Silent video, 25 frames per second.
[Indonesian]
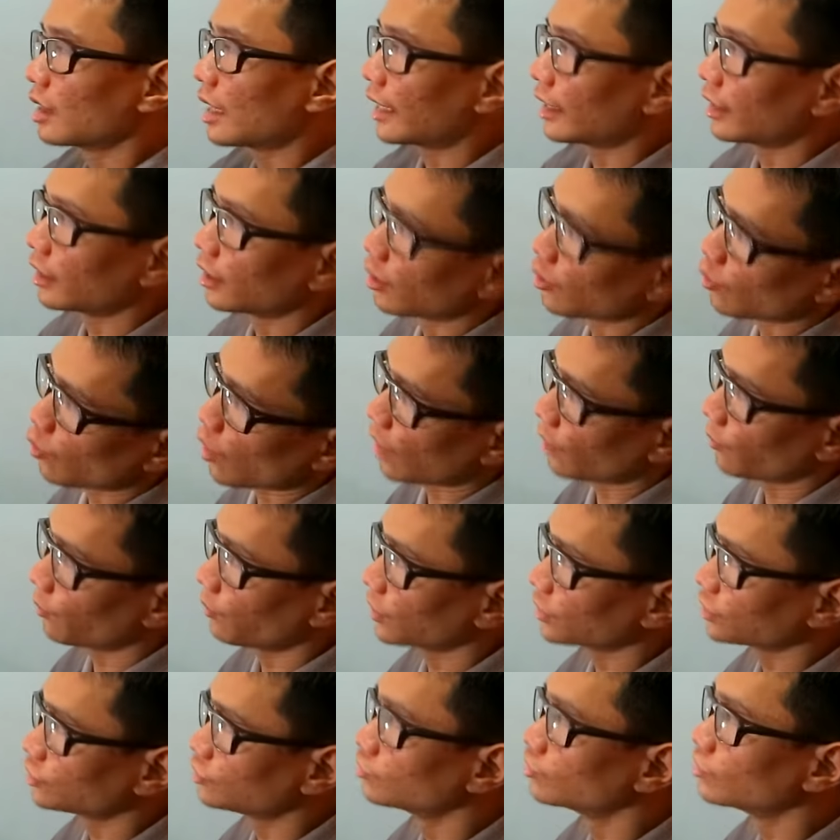ada
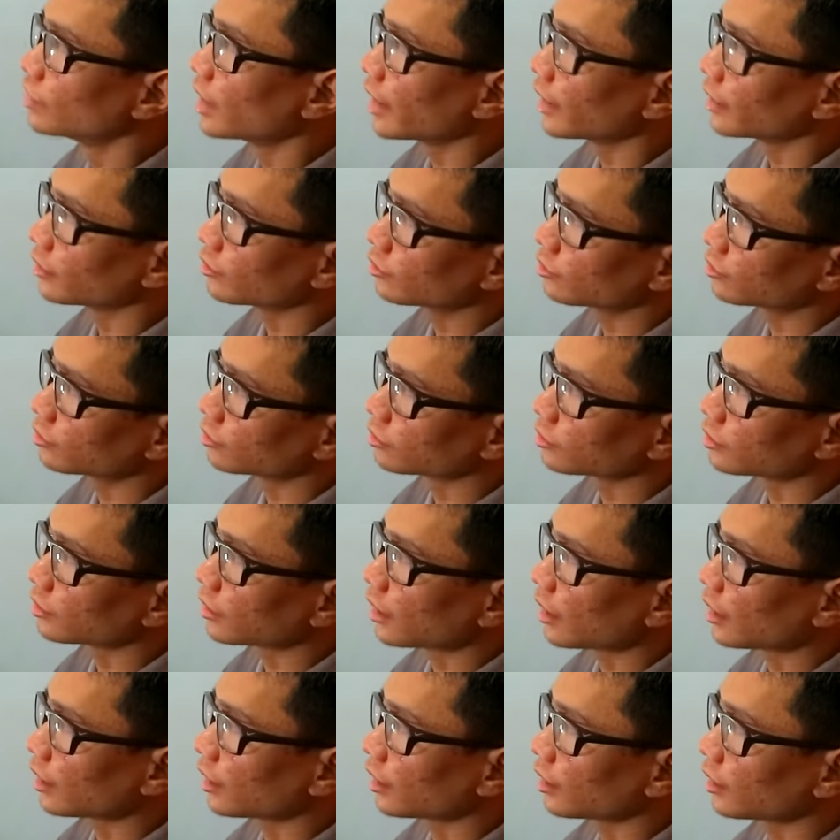OnePlus juga itu
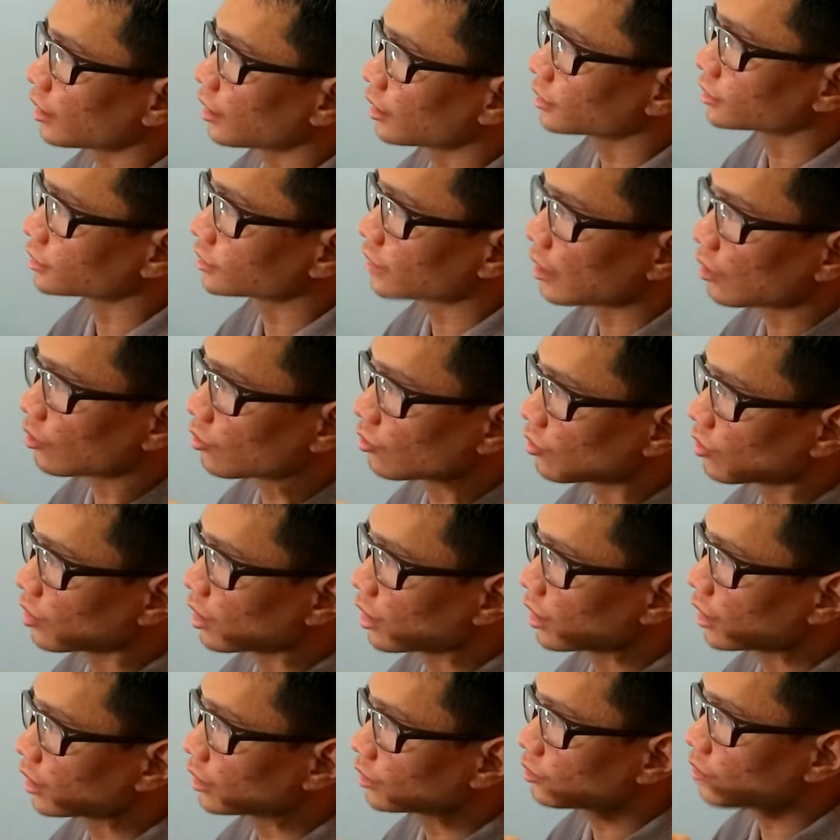uh, setahu
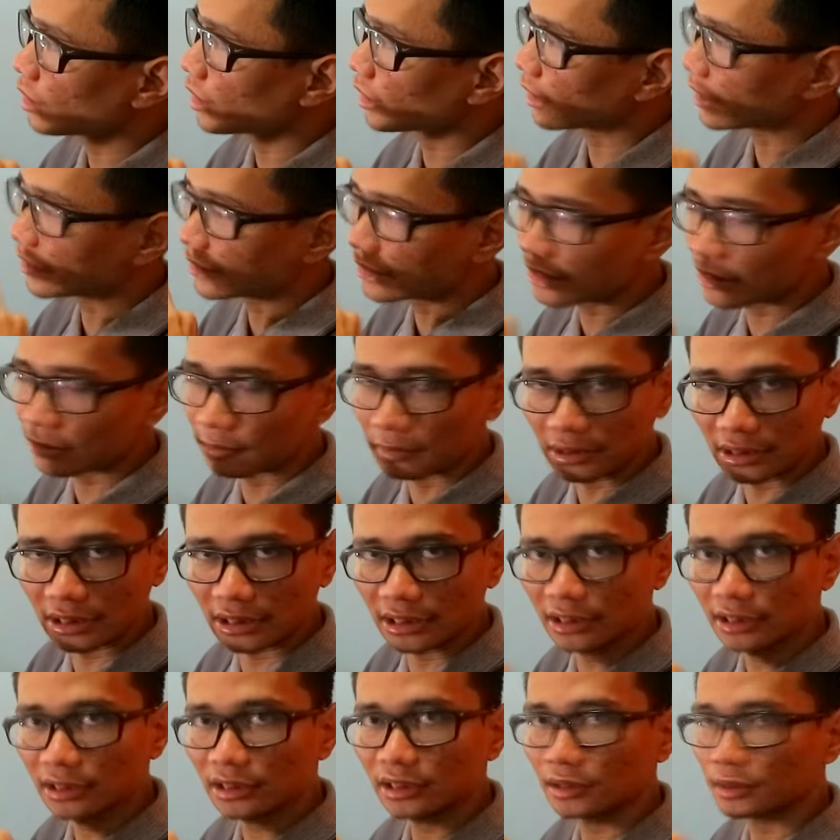gue itu harganya lebih
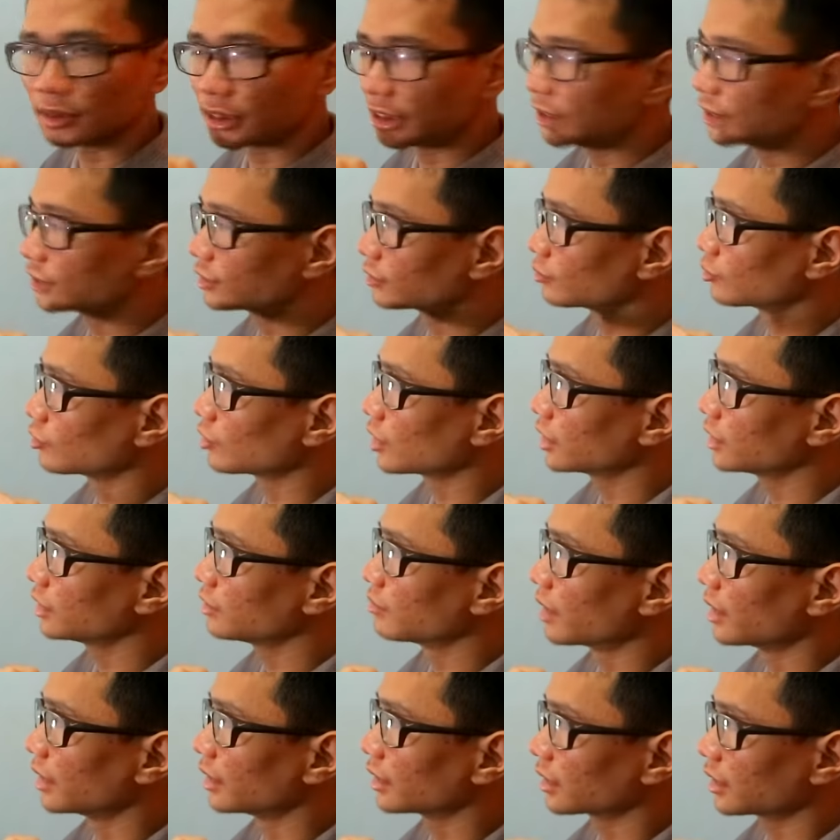tinggi tinggi semua
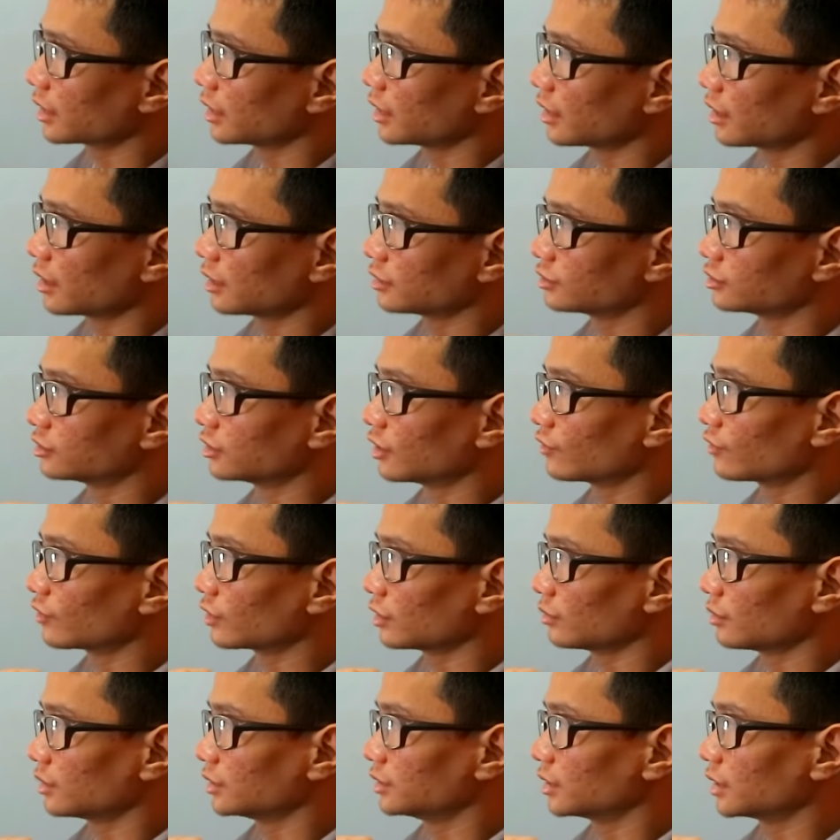dibandingkan dengan Asus
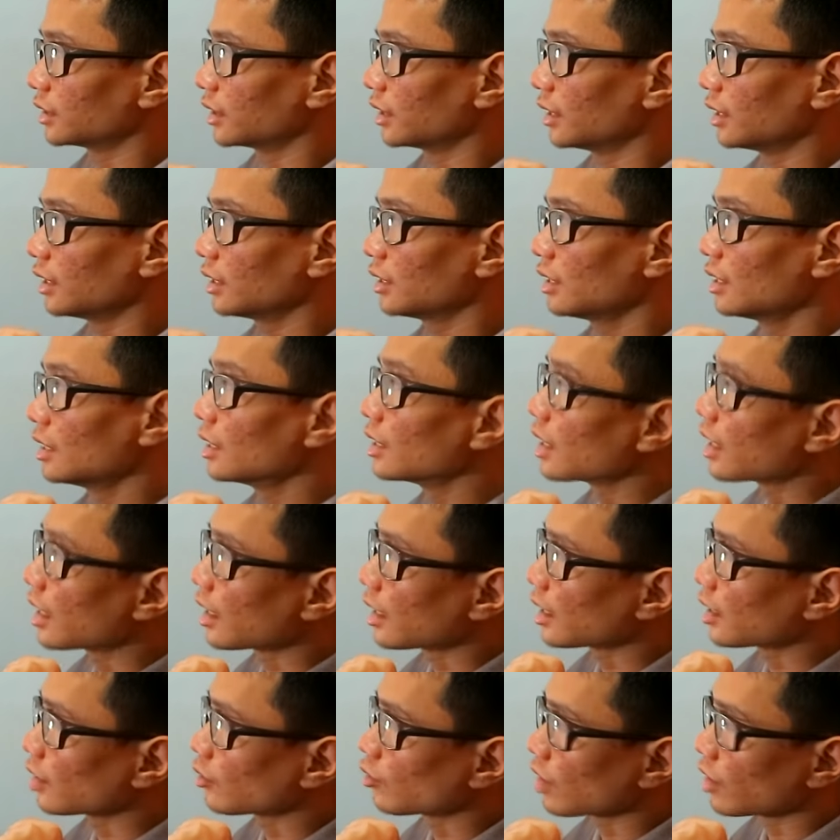Zenfone 5 Z ini
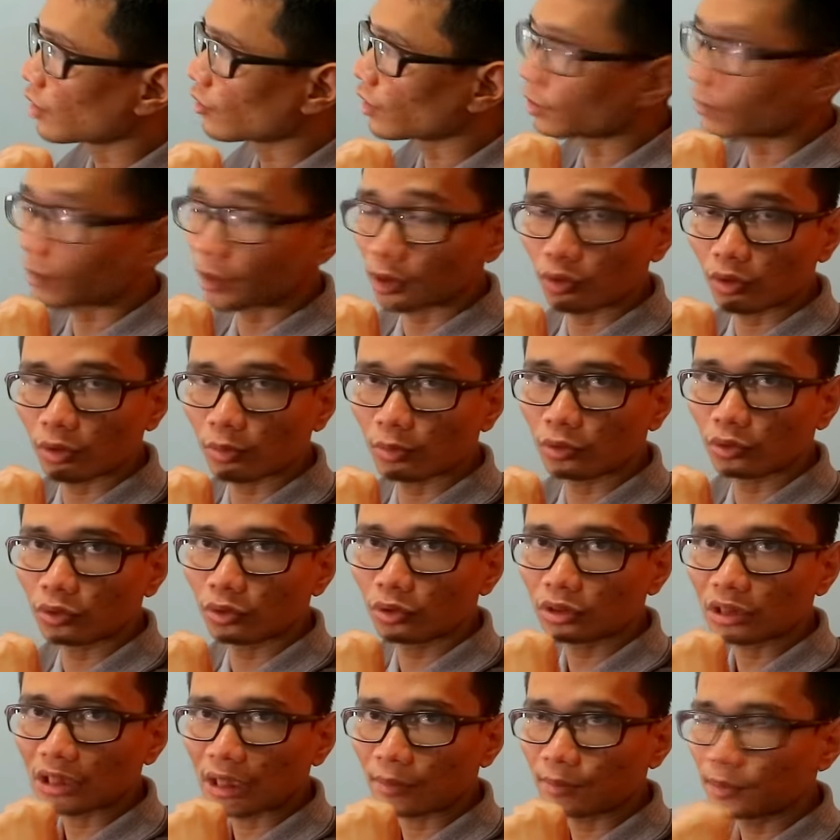uh, Huawei
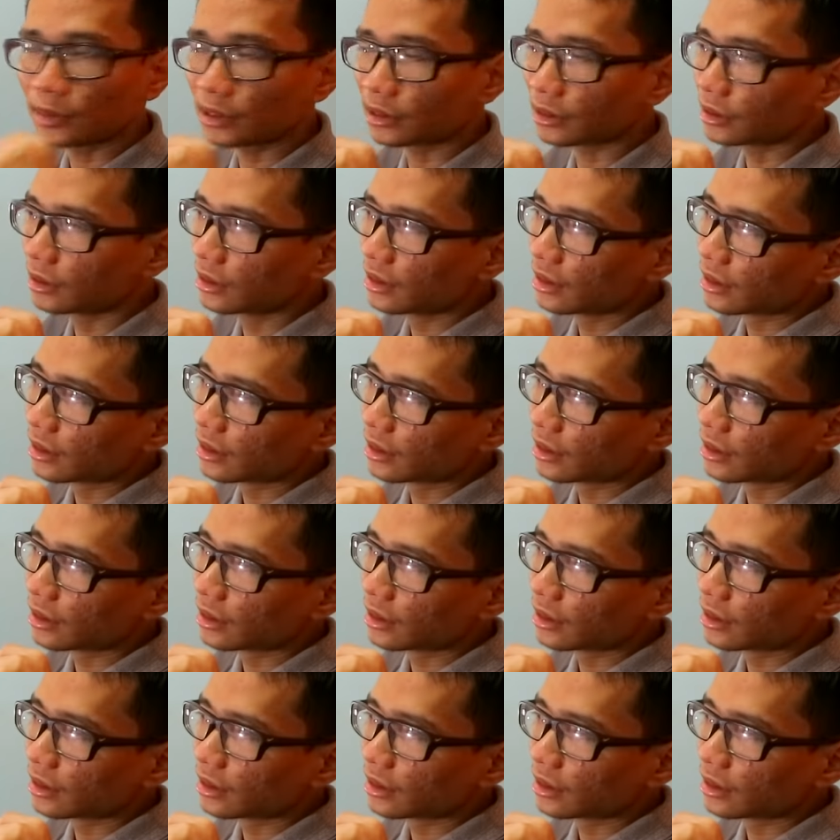P20 tapi